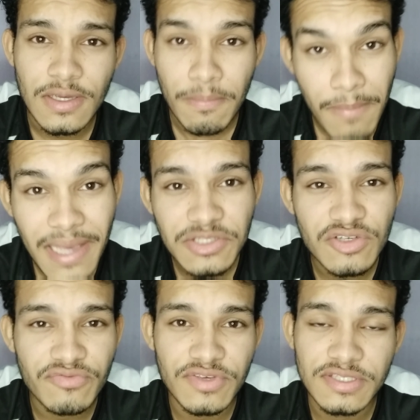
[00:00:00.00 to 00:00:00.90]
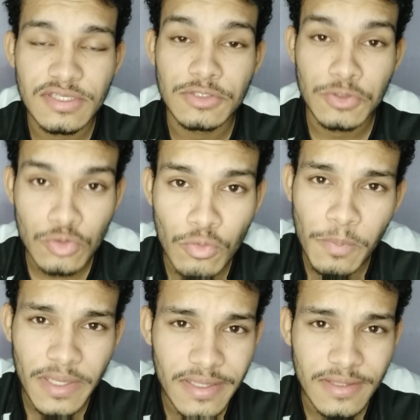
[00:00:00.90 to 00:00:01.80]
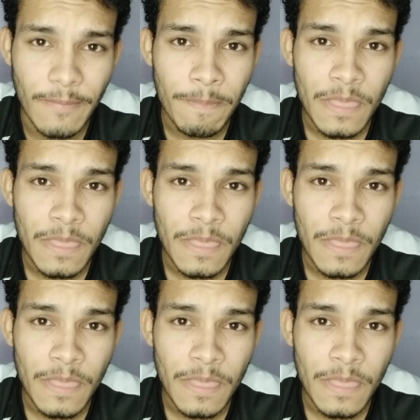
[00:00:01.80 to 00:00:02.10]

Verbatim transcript: mais difíceis do planeta.